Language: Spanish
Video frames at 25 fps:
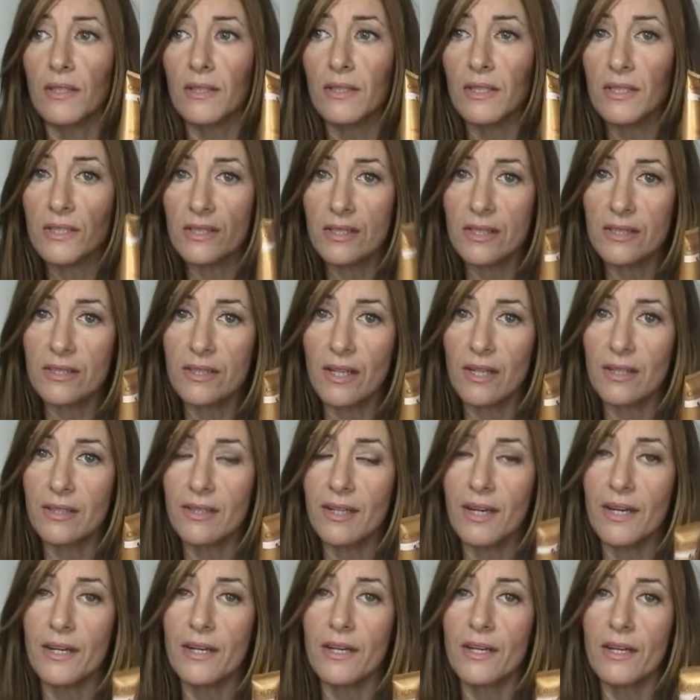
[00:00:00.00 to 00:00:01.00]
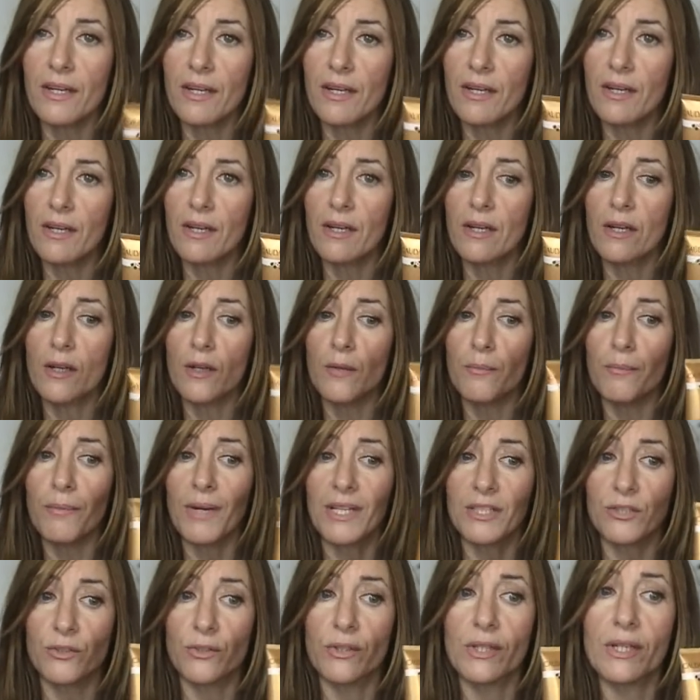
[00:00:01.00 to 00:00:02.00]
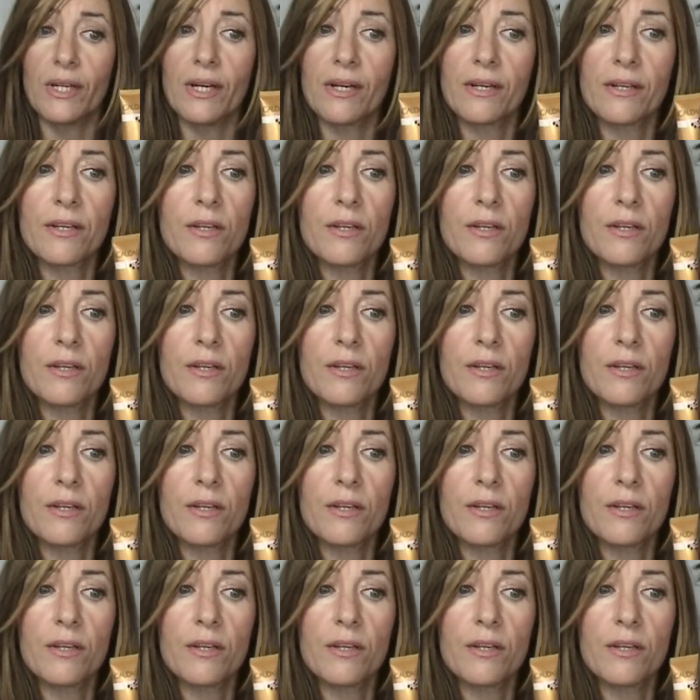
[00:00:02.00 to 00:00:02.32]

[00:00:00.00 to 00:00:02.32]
tienes que saltar el paso de la